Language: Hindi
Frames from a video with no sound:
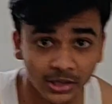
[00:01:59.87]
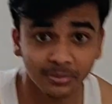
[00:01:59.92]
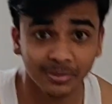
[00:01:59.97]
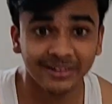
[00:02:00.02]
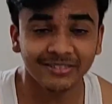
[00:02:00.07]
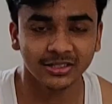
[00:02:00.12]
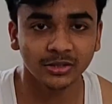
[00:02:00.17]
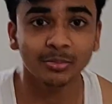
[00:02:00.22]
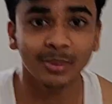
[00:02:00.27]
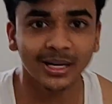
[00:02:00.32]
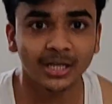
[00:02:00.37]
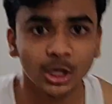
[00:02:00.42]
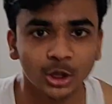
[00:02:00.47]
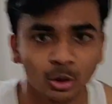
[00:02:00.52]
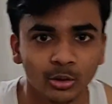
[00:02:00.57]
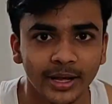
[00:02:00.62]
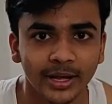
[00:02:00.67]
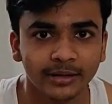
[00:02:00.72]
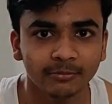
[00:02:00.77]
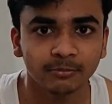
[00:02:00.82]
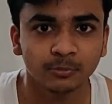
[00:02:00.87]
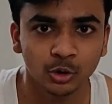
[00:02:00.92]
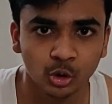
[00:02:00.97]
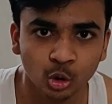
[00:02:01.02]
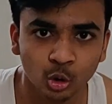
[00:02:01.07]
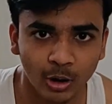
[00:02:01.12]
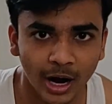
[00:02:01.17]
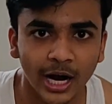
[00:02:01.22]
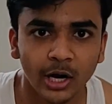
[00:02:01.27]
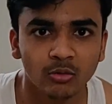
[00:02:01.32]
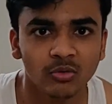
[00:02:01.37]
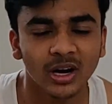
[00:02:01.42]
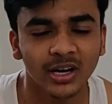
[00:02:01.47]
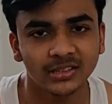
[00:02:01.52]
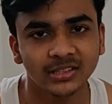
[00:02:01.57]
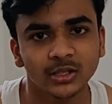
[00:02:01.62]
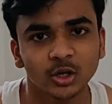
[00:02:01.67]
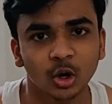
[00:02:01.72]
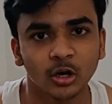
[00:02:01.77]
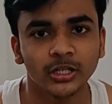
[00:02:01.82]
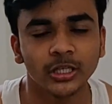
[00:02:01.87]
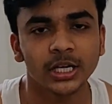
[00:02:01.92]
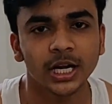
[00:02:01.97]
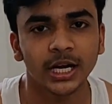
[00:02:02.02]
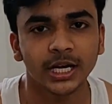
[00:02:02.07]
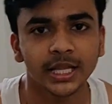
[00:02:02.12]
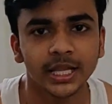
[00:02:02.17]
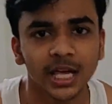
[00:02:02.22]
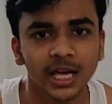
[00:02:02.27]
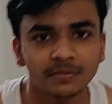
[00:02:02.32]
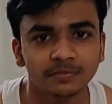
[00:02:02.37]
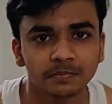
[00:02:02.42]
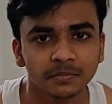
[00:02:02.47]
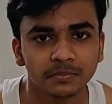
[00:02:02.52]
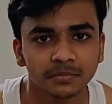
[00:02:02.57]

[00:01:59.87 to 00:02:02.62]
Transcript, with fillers: सस्पेंड वस्पेंड मत करो बड़ी जुगाड़ तुगार से नौकरी लगी